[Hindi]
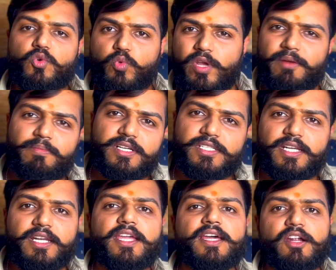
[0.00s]
12
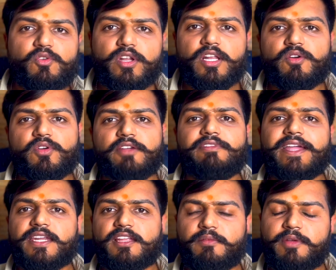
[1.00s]
परसेंट के अराउंड अराउंड है
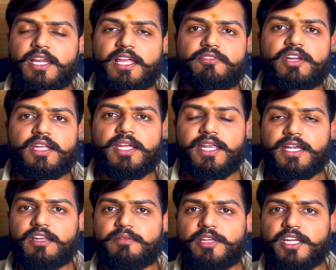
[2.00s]
फाइनल में 11 है
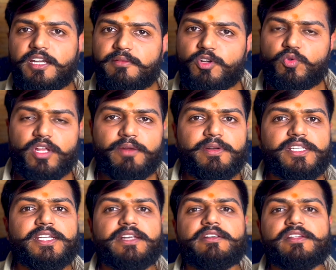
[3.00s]
इंटरमीडिएट में 12
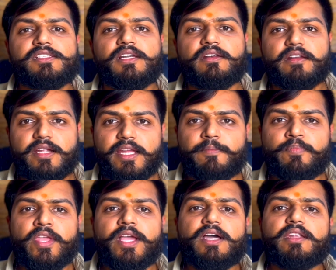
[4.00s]
परसेंट रिजल्ट रहा है
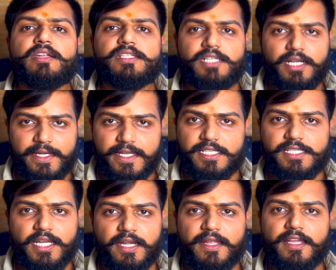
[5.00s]
रिजल्ट
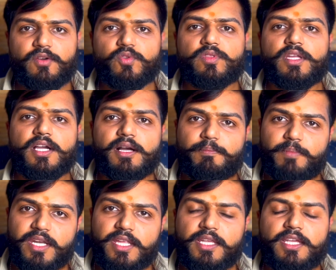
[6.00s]
डिसेंट है उतना कम
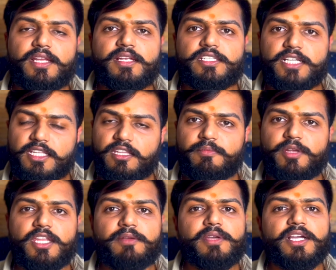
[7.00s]
भी नहीं है ज़्यादा भी
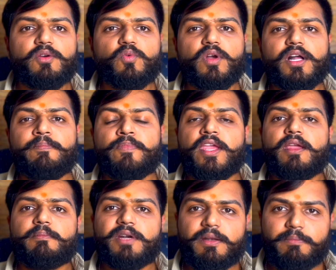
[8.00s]
नहीं मैं कहूंगा
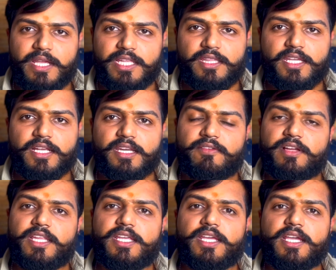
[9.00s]
बट मेन देखने
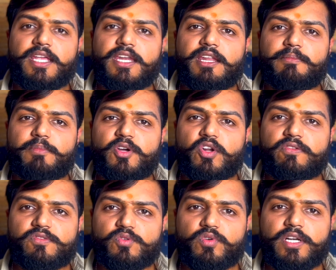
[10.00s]
वाली ये कि नंबर
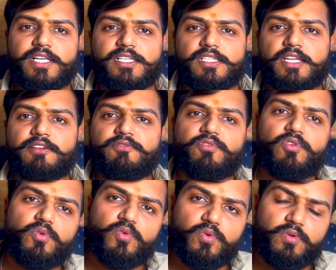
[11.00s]
ऑफ स्टूडेंट्स हैं वो
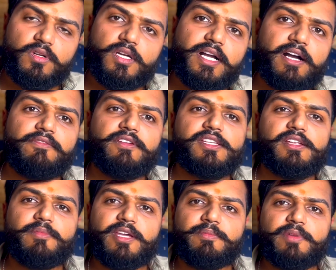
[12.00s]
काफ़ी
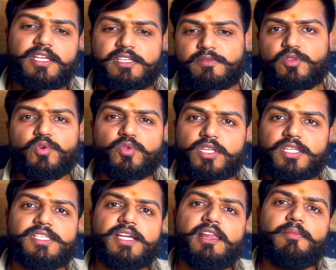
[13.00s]
समय में इस दो
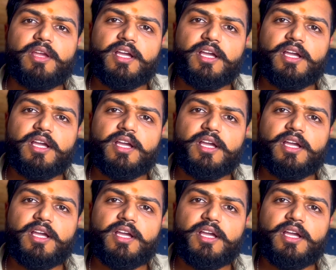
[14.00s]
तीन साल में